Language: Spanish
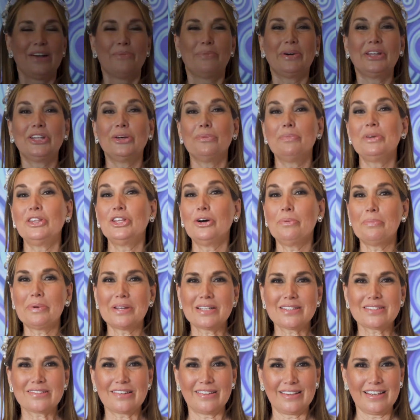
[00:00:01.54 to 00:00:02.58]
Bueno, mi
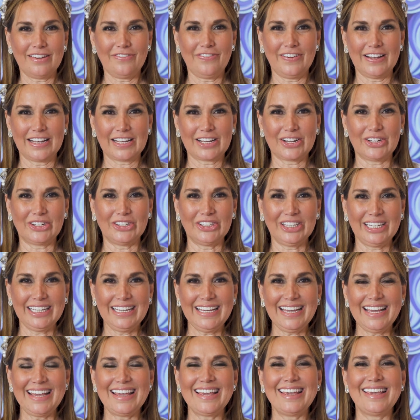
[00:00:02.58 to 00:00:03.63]
nombre es Sonia
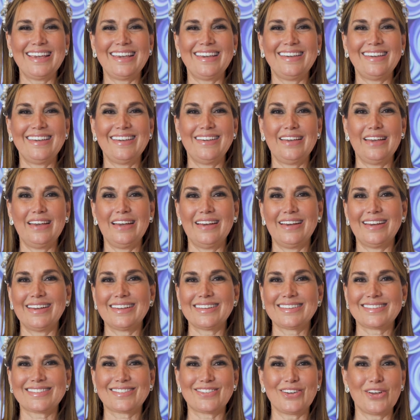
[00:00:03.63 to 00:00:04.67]
Falcone y
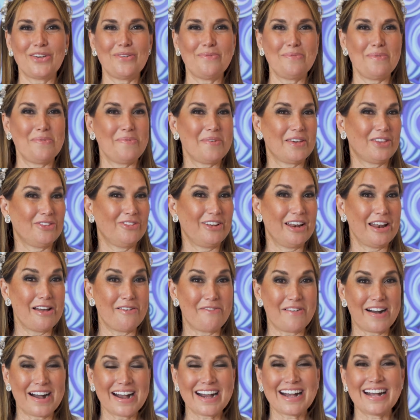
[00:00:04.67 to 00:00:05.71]
estoy viviendo en La
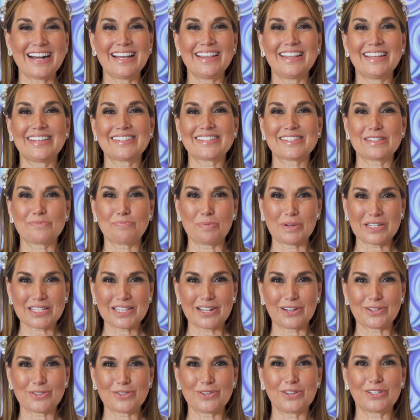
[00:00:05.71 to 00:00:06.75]
Baja después
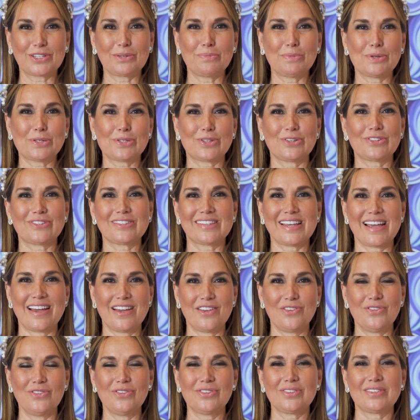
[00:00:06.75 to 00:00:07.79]
de los últimos 12
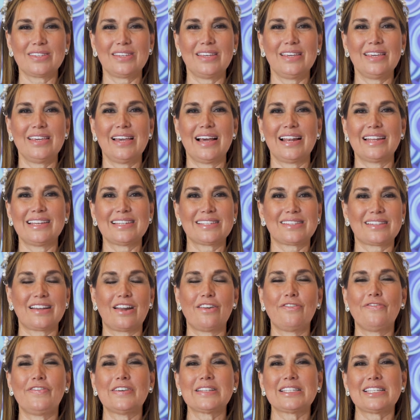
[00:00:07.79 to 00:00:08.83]
años y al
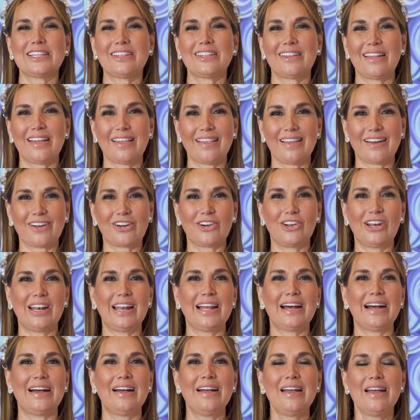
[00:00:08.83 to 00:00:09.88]
estar fascinada con
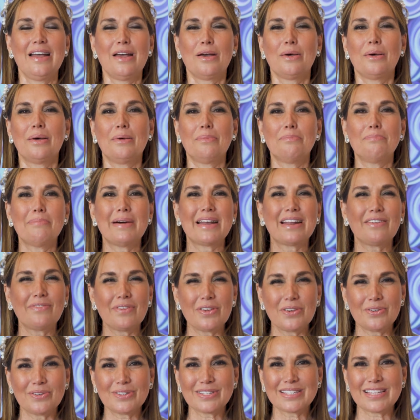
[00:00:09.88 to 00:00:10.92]
la
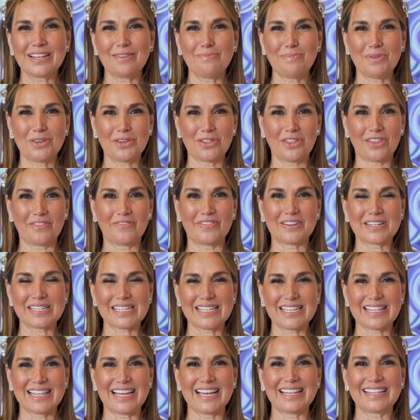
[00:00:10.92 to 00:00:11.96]
maravillosa
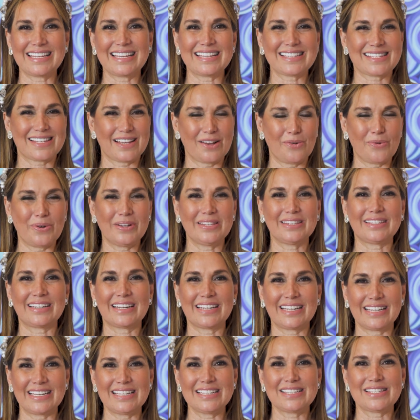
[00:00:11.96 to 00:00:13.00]
biodiversidad que se encuentra
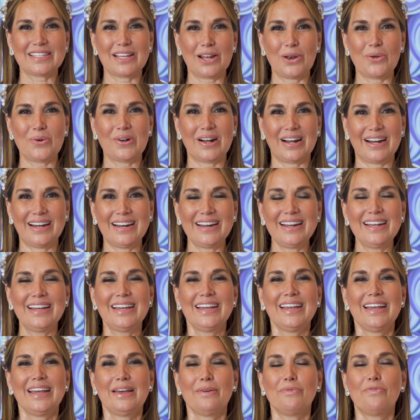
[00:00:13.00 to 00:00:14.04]
en este lugar,
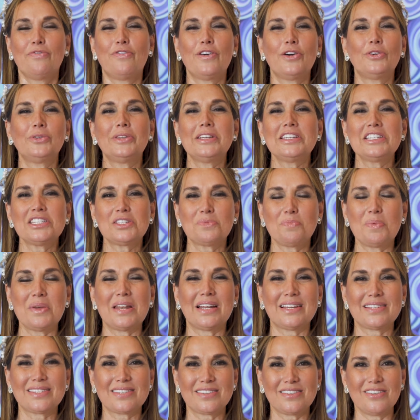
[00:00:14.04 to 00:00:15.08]
fue una
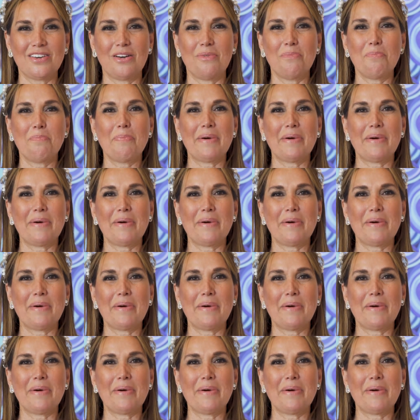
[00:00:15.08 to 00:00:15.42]
inspiración